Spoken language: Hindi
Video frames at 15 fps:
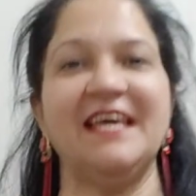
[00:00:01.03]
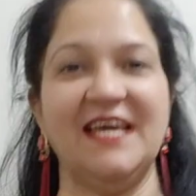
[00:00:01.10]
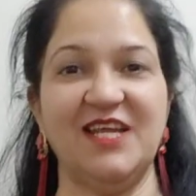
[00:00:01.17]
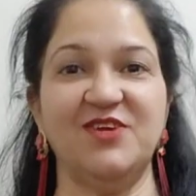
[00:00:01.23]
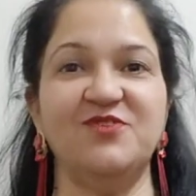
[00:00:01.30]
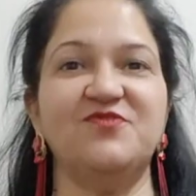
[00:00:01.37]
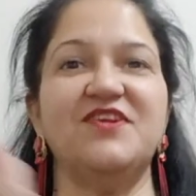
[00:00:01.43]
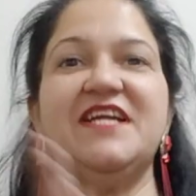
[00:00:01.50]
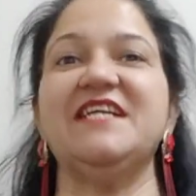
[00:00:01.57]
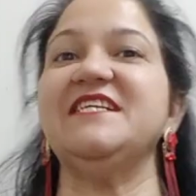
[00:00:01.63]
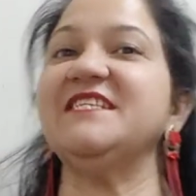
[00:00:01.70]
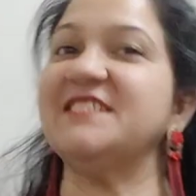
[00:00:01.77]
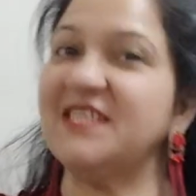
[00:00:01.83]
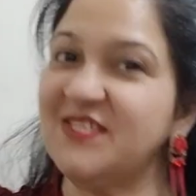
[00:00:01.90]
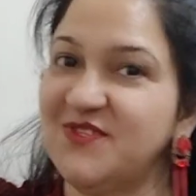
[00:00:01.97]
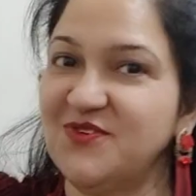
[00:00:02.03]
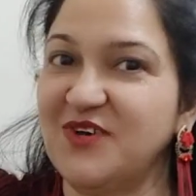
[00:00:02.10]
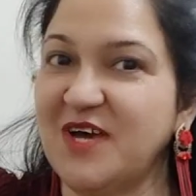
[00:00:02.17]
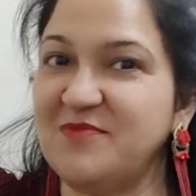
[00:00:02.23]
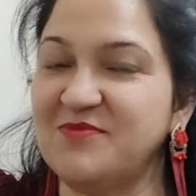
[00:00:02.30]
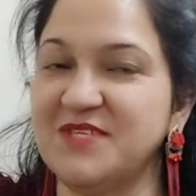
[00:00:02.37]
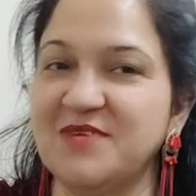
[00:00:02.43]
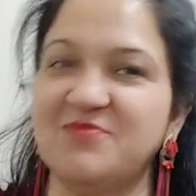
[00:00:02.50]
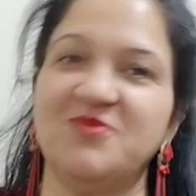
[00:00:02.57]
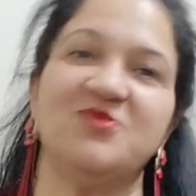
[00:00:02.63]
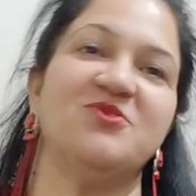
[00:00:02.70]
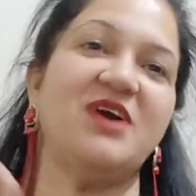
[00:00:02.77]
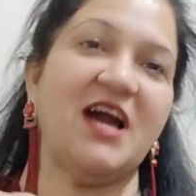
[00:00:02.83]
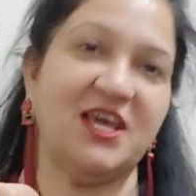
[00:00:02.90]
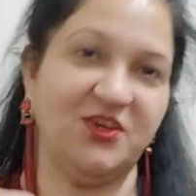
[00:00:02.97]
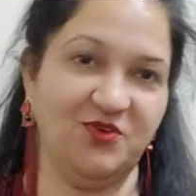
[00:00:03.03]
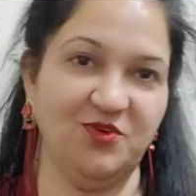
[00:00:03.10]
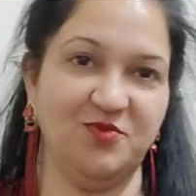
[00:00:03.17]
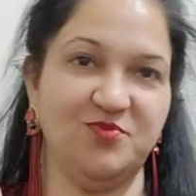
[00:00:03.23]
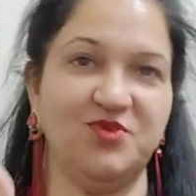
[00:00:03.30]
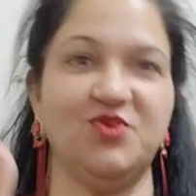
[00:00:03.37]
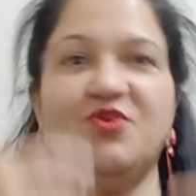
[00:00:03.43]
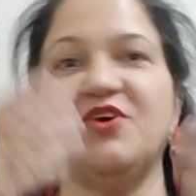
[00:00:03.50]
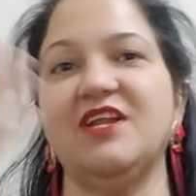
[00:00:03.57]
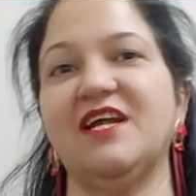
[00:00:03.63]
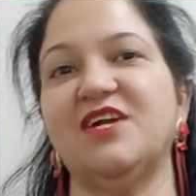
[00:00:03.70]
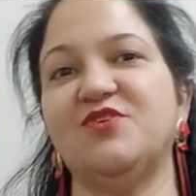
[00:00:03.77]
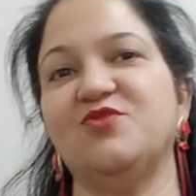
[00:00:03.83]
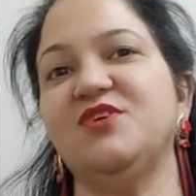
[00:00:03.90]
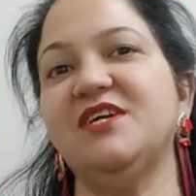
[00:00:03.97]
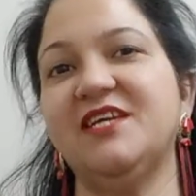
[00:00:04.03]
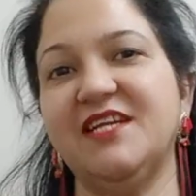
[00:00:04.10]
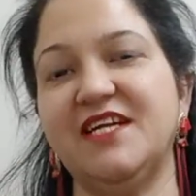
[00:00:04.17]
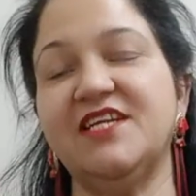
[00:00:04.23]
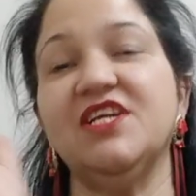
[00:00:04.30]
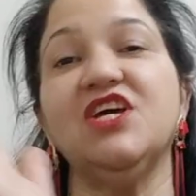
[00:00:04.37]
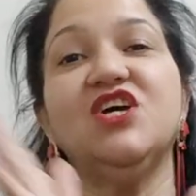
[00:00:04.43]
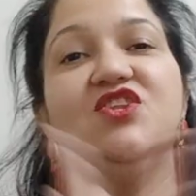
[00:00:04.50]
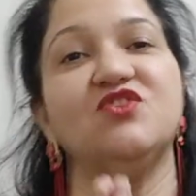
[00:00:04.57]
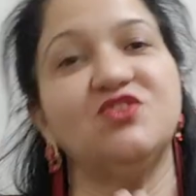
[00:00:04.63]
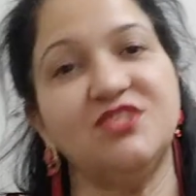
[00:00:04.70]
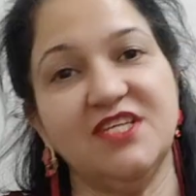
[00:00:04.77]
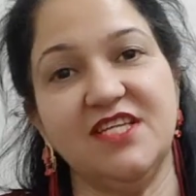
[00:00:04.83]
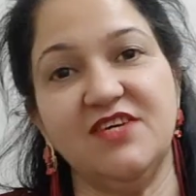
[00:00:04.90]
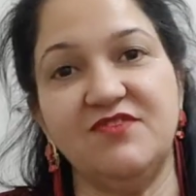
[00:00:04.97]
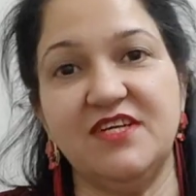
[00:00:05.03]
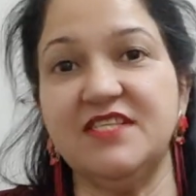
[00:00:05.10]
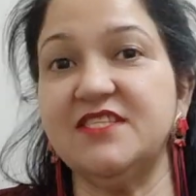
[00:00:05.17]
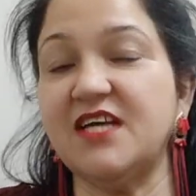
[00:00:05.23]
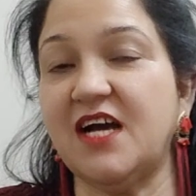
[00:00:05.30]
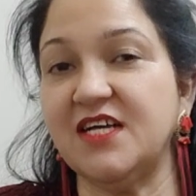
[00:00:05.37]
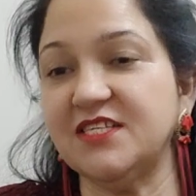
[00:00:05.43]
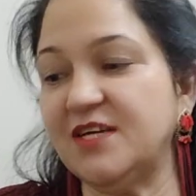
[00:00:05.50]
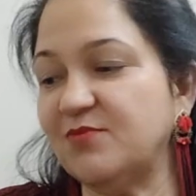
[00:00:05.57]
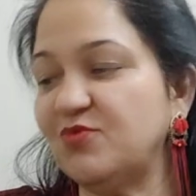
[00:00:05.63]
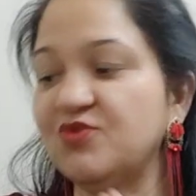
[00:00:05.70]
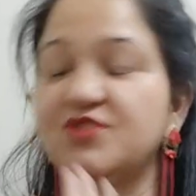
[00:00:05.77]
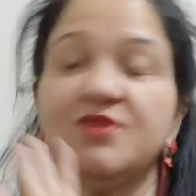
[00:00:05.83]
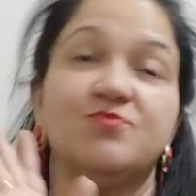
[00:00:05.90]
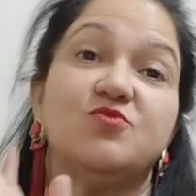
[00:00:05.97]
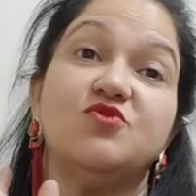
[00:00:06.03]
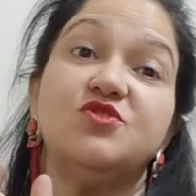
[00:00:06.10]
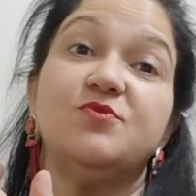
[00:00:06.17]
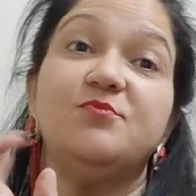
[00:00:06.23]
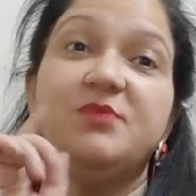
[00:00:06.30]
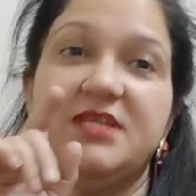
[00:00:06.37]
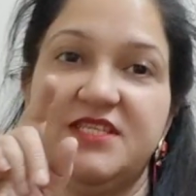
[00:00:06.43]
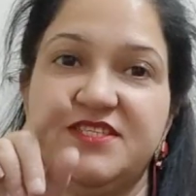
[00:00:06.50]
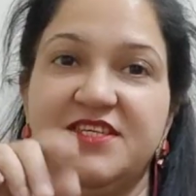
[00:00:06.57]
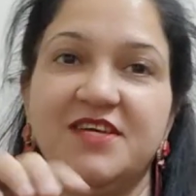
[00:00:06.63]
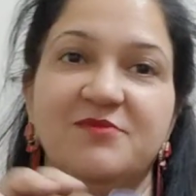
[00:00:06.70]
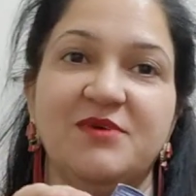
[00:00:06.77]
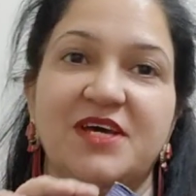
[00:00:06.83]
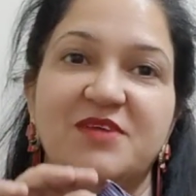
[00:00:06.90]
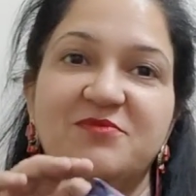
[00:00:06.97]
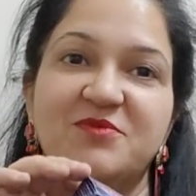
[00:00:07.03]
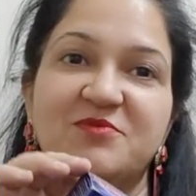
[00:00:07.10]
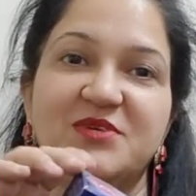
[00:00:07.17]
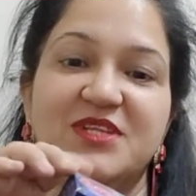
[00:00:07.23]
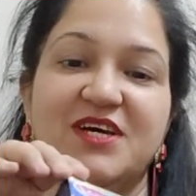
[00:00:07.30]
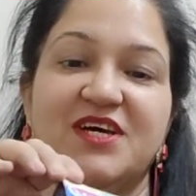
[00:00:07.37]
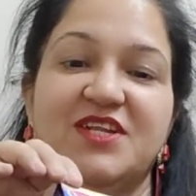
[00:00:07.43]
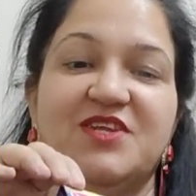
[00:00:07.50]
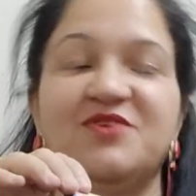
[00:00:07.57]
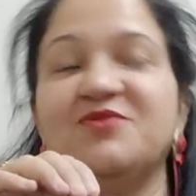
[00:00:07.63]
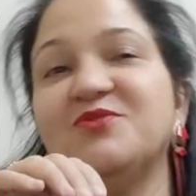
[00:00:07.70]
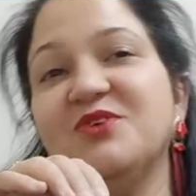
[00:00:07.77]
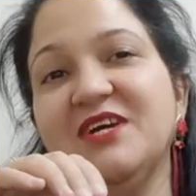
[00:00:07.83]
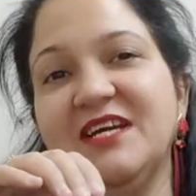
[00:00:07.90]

हेलो फ्रेंड्स कैसे हो आप सब लोग आई होप यू ऑल आर डूइंग ग्रेट तो चलिए फ्रेंड्स आज आपको सब कुछ ब्लीच के बारे में बता रही हूँ